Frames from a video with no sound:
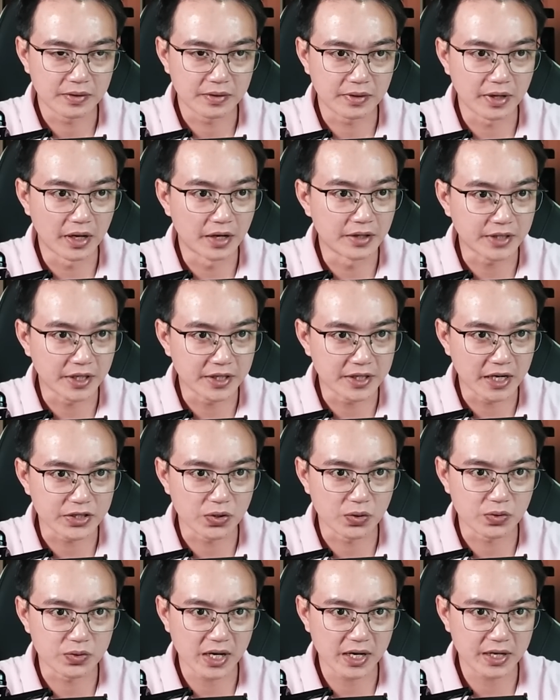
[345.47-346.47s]
Lỡ xảy ra
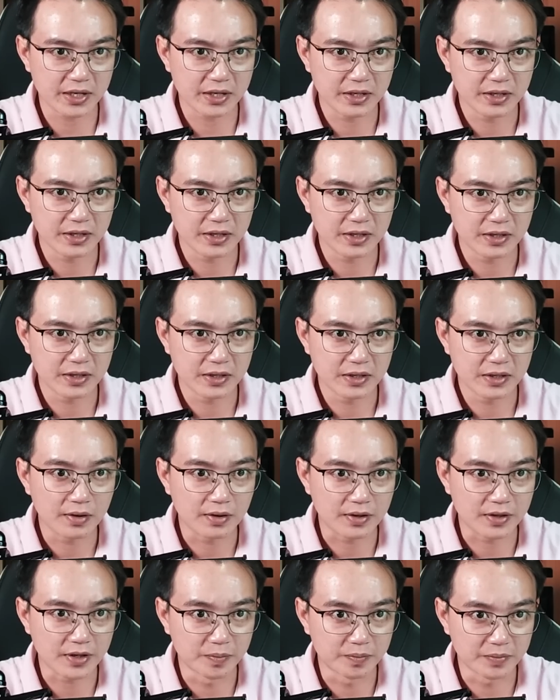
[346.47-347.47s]
sâu sắc,
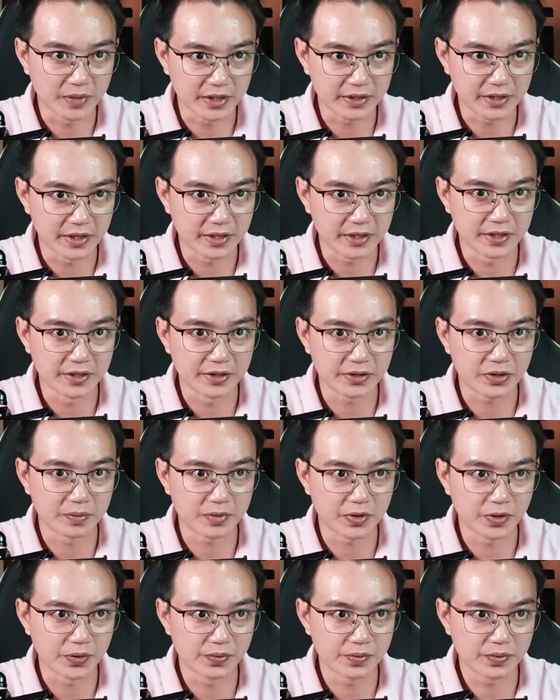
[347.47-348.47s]
không lấy tiền gì được trong
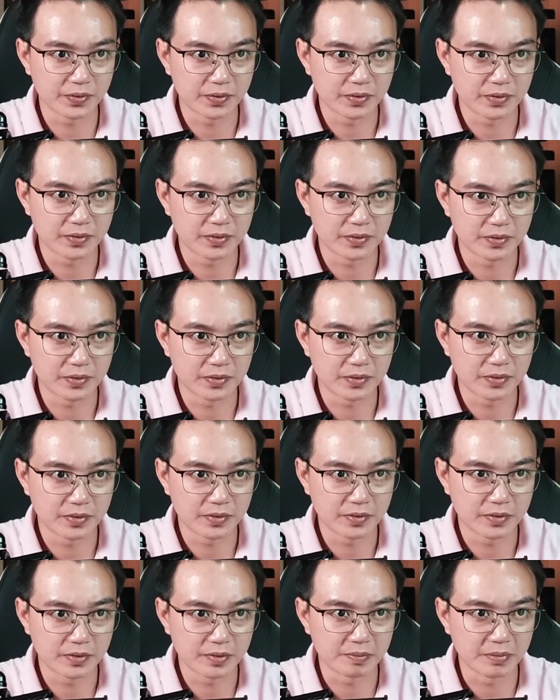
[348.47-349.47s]
chủ,
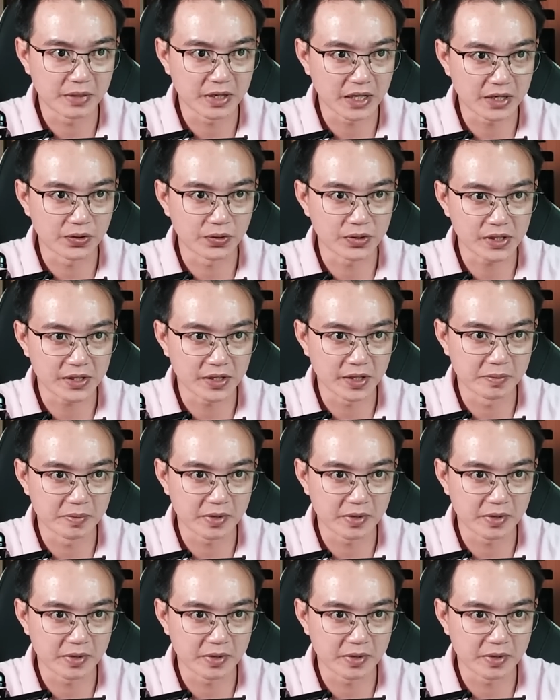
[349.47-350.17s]
mày gánh nổi trách nhiệm